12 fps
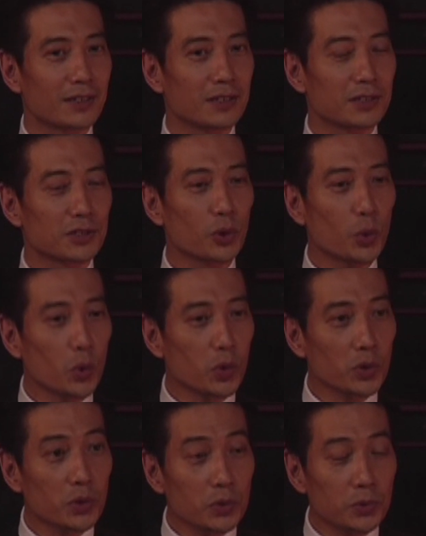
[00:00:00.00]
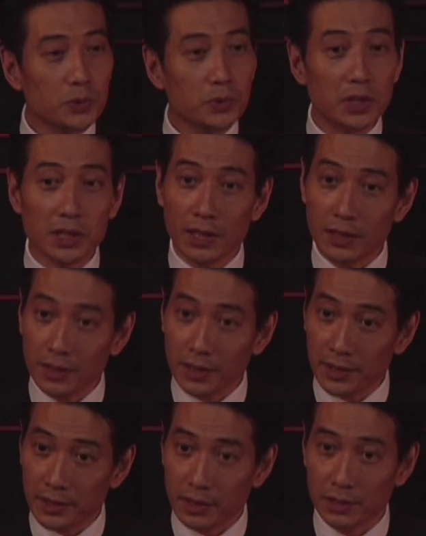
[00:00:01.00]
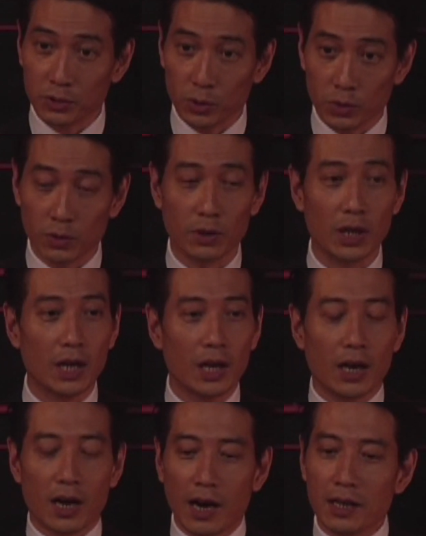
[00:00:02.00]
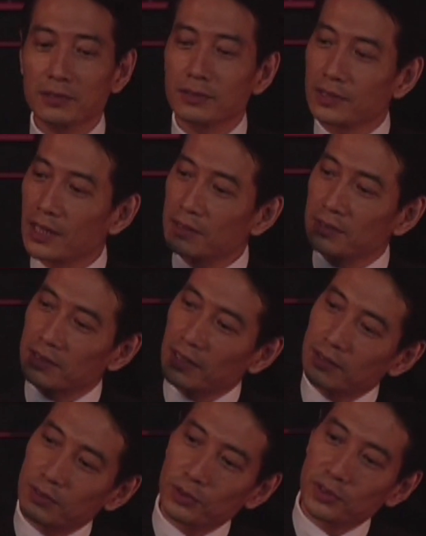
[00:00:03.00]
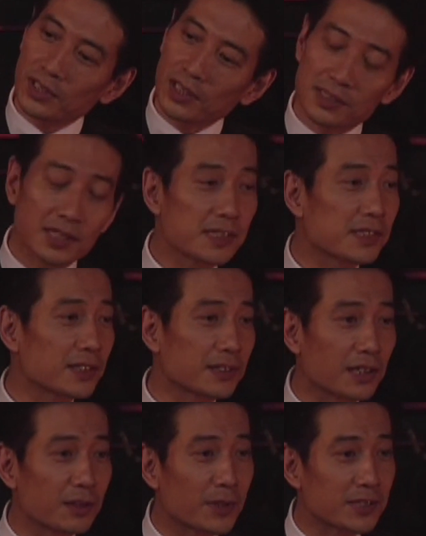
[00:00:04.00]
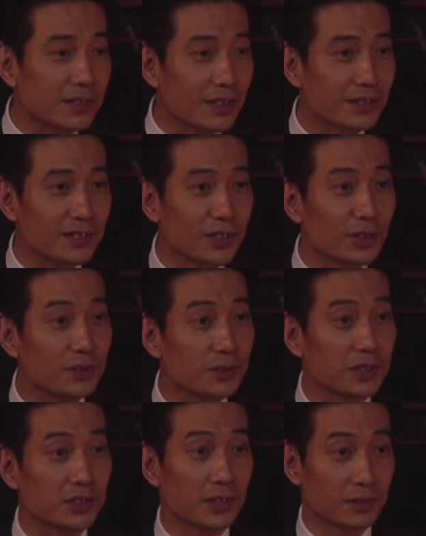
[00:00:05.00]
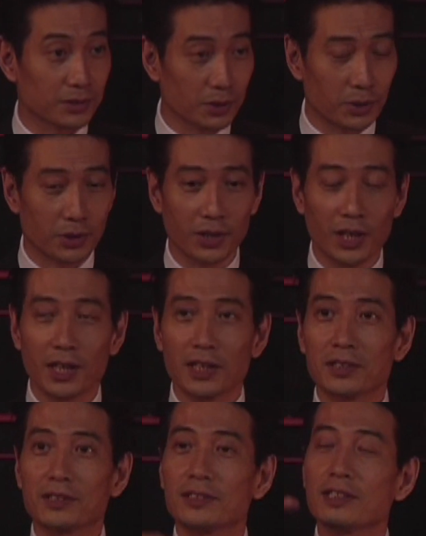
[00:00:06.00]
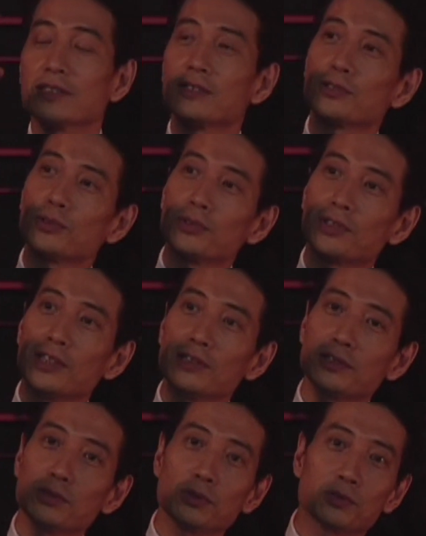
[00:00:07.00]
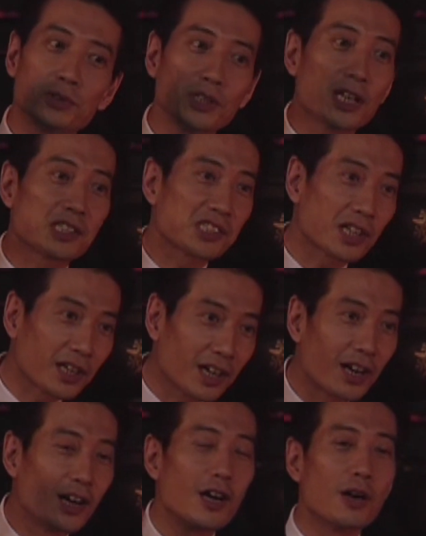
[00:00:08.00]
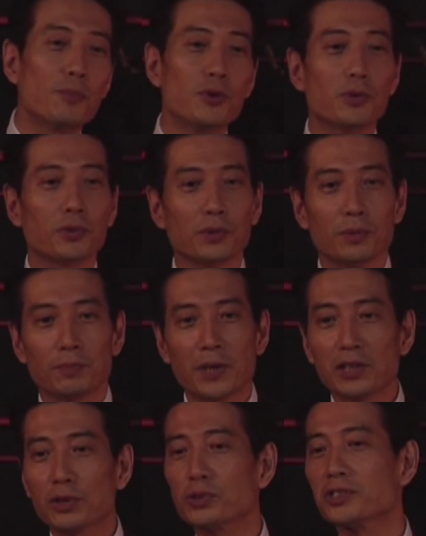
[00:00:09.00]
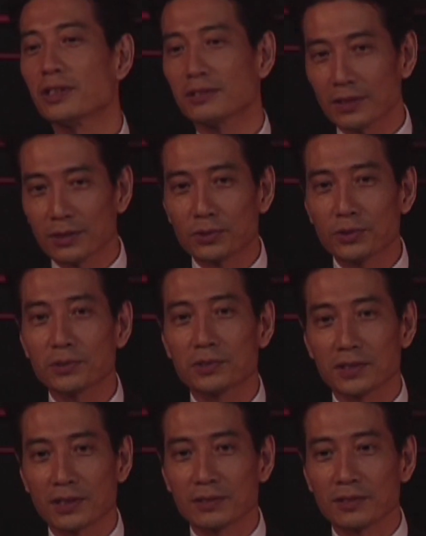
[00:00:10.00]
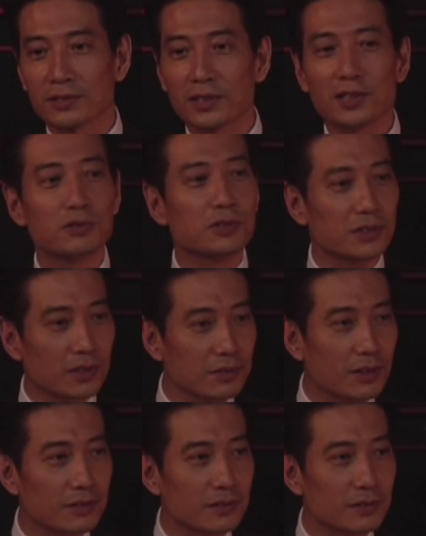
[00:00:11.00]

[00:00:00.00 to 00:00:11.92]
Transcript: そういうふうに考えないと、ある何点取ったら先生になれますかっていうふうにしてると、その点数をクリアしたらもう勉強しなくなる、努力しなくなる、成長しなくなる。